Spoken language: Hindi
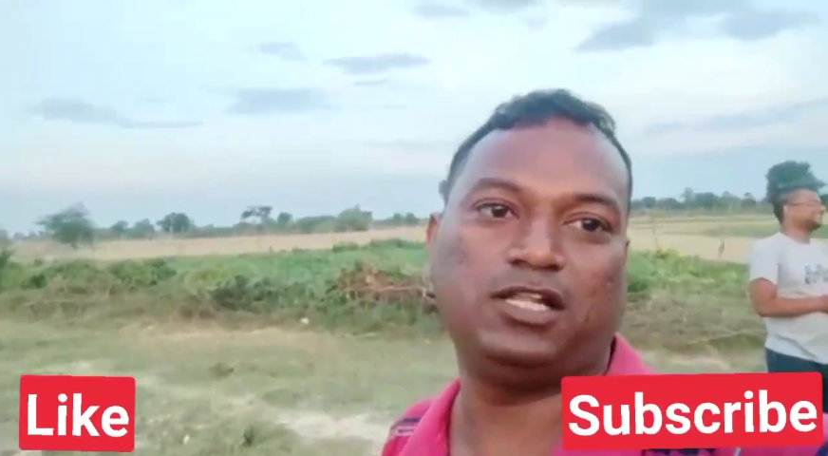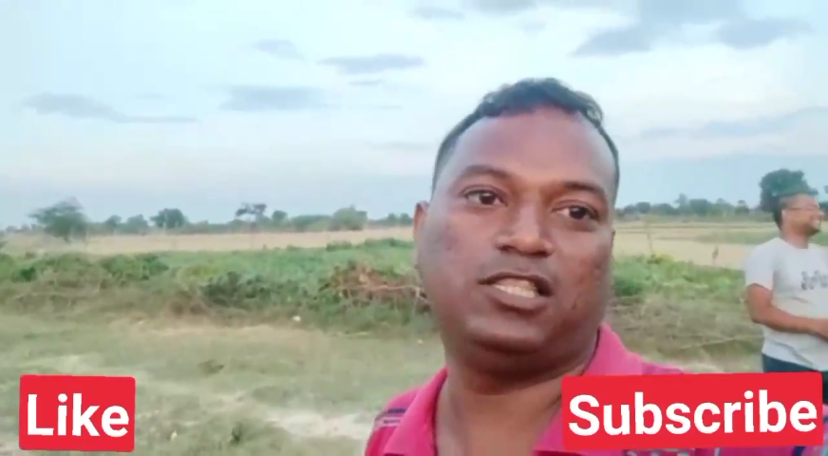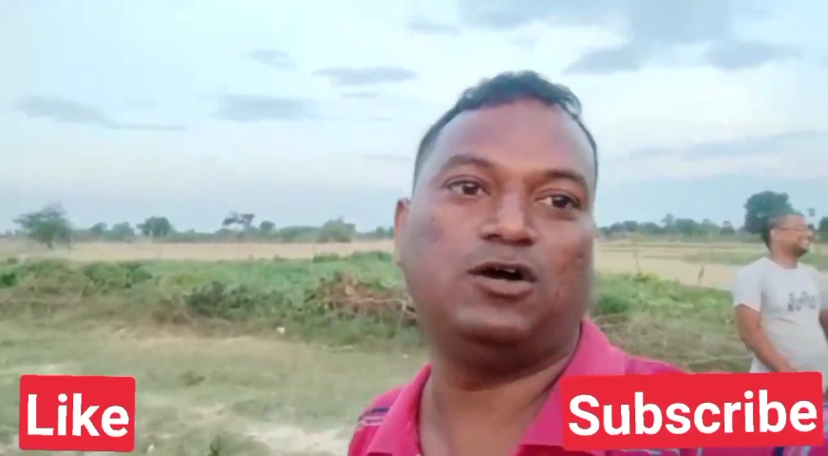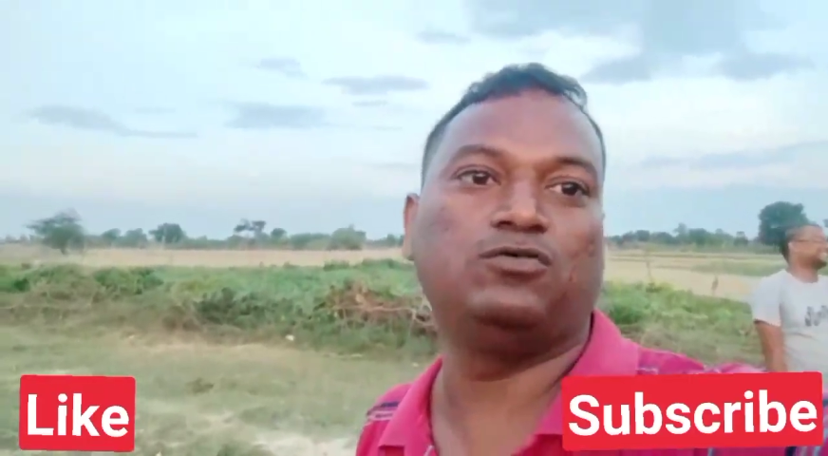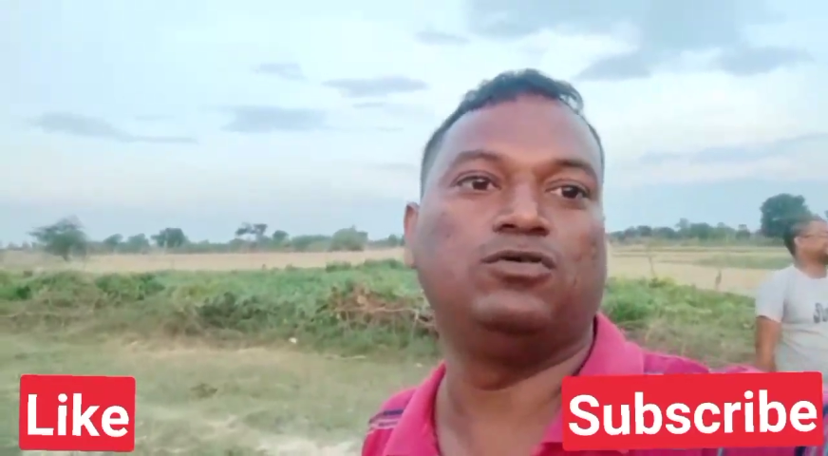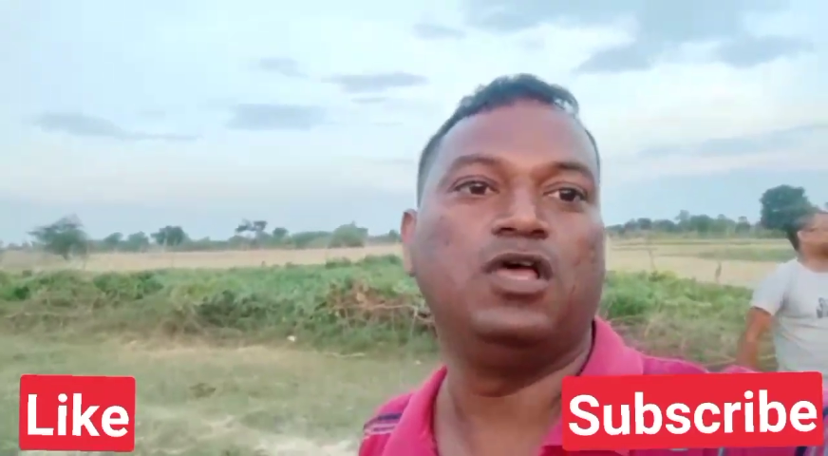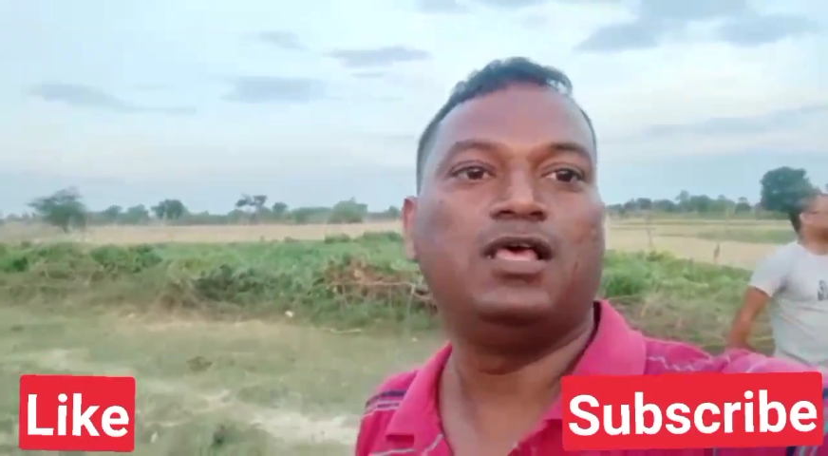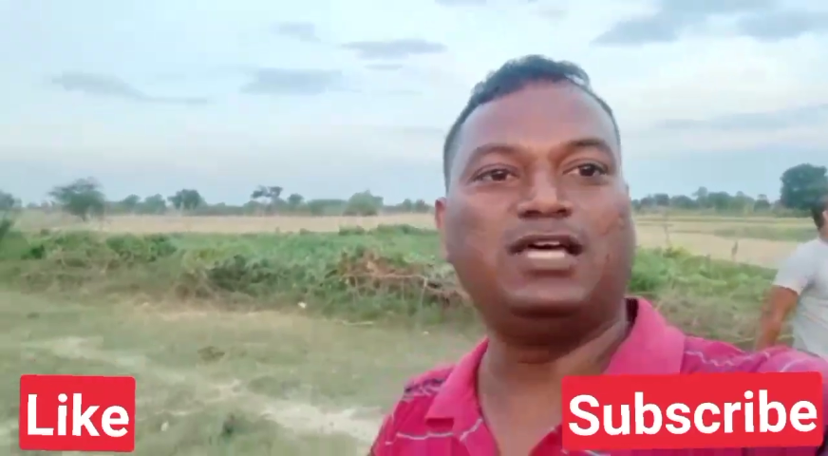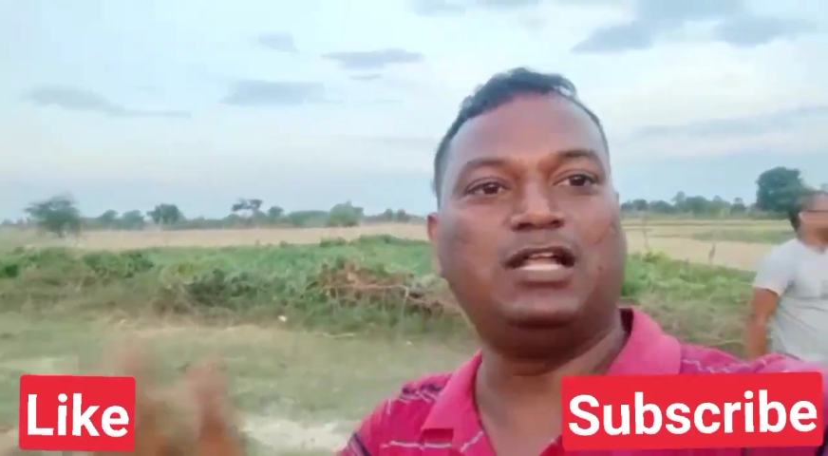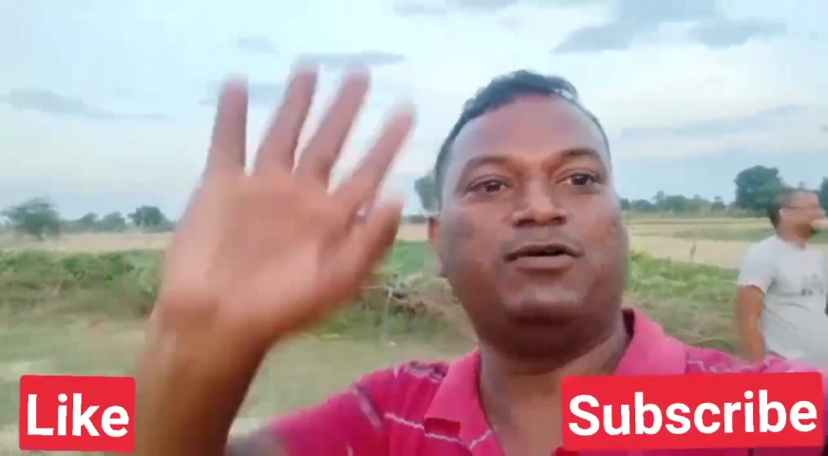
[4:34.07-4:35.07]
करता हूँ
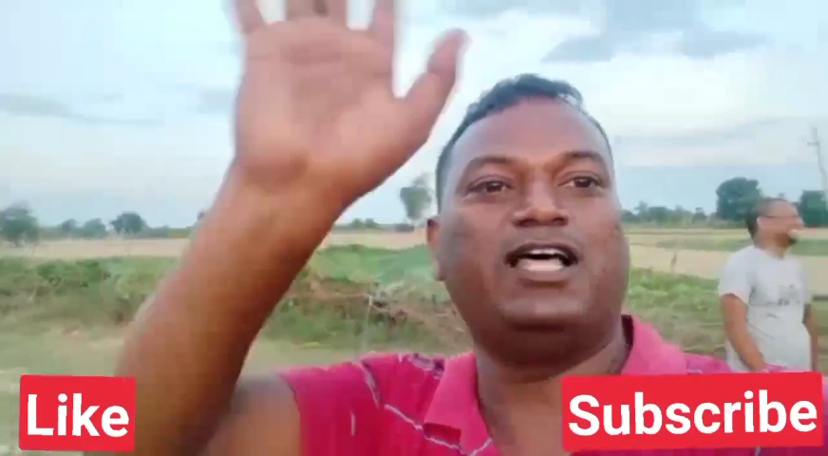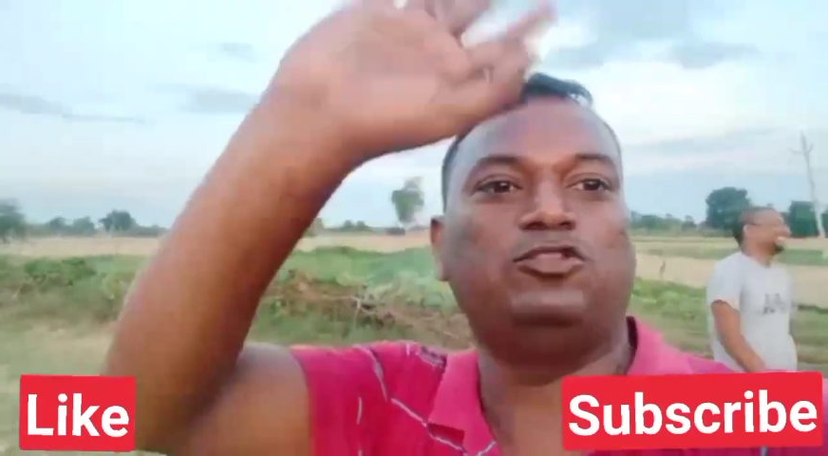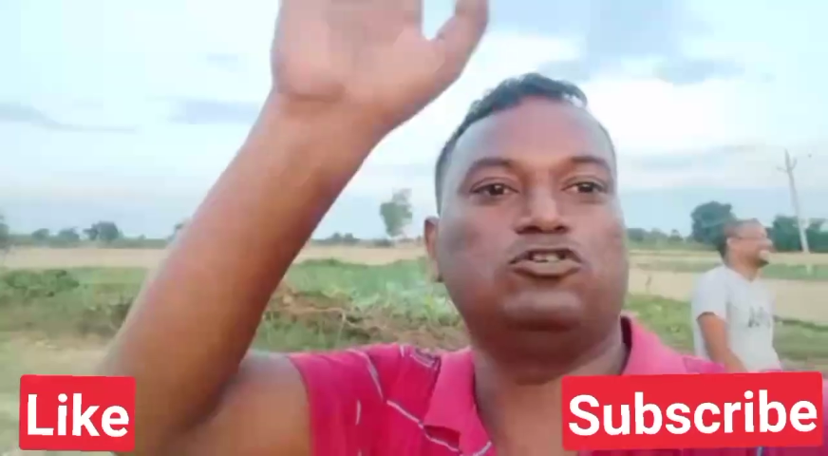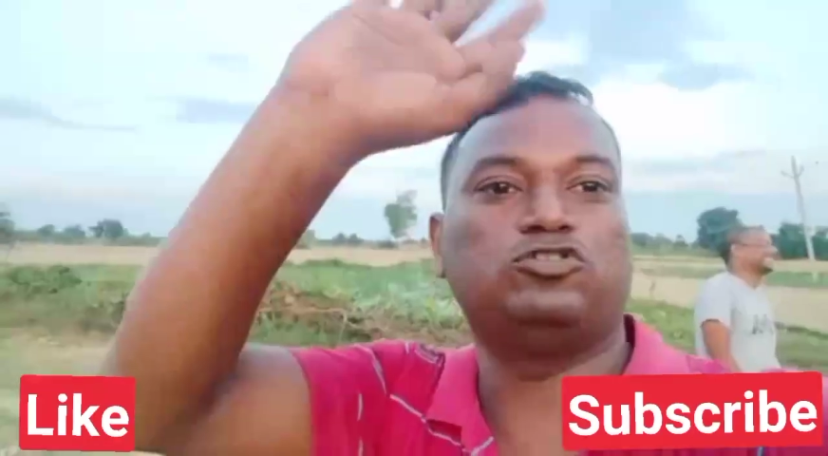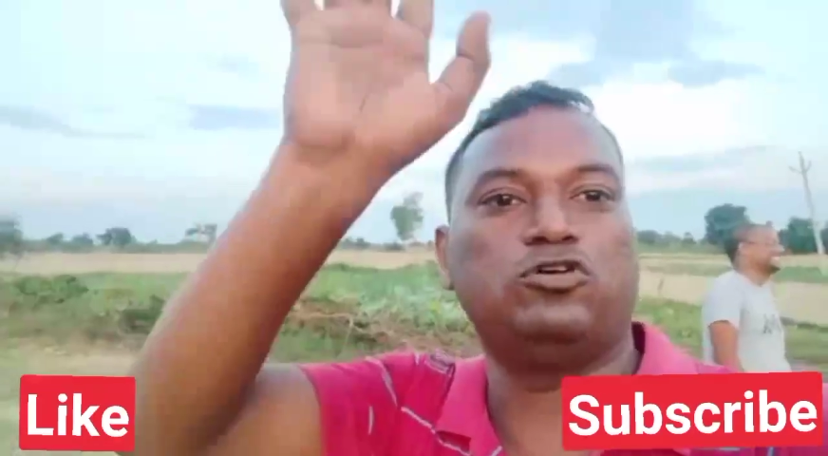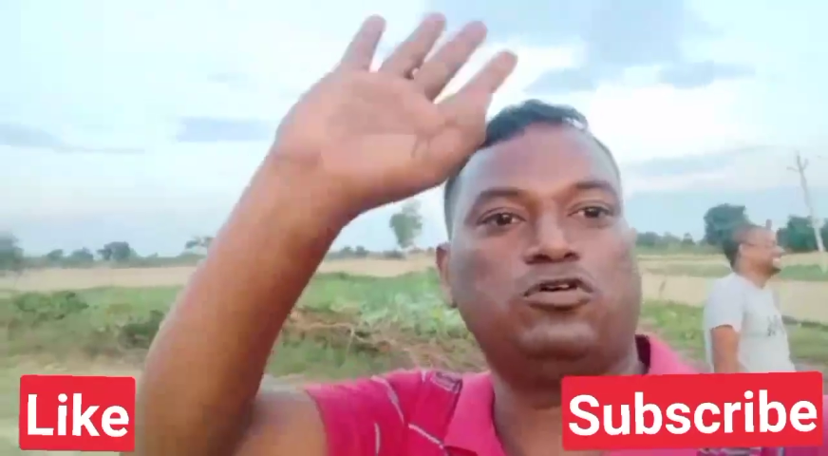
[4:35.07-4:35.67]
धन्यवाद दोस्तों